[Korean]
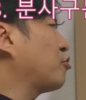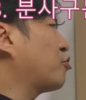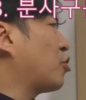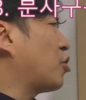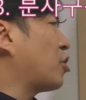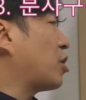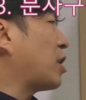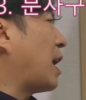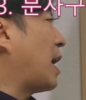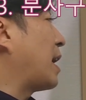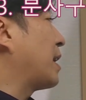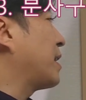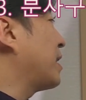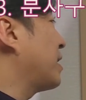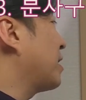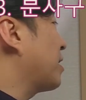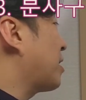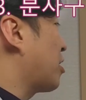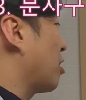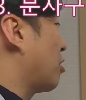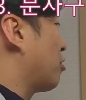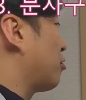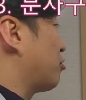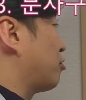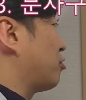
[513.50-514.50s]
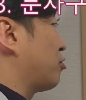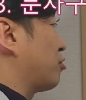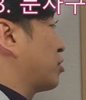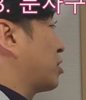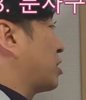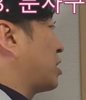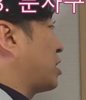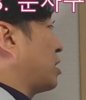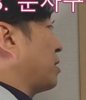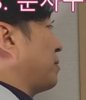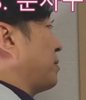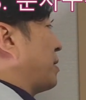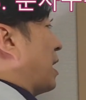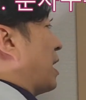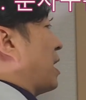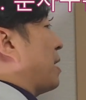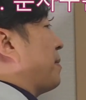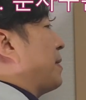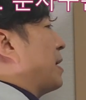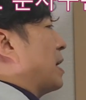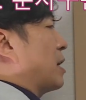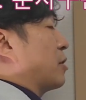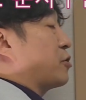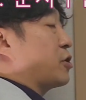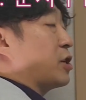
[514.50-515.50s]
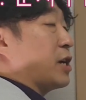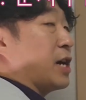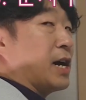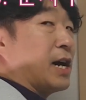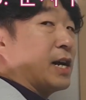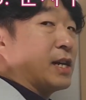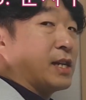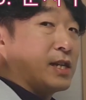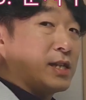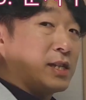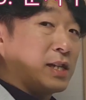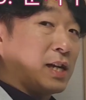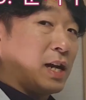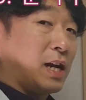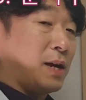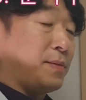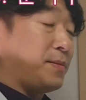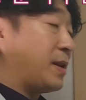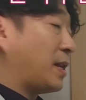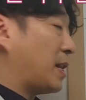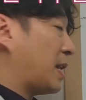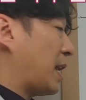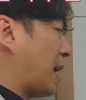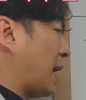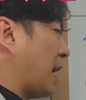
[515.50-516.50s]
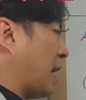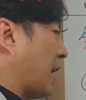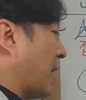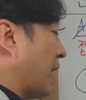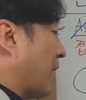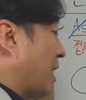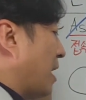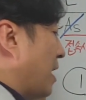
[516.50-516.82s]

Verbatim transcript: 주어가 아닐 경우 지금은 에이미랑 씨가 같은 사람인데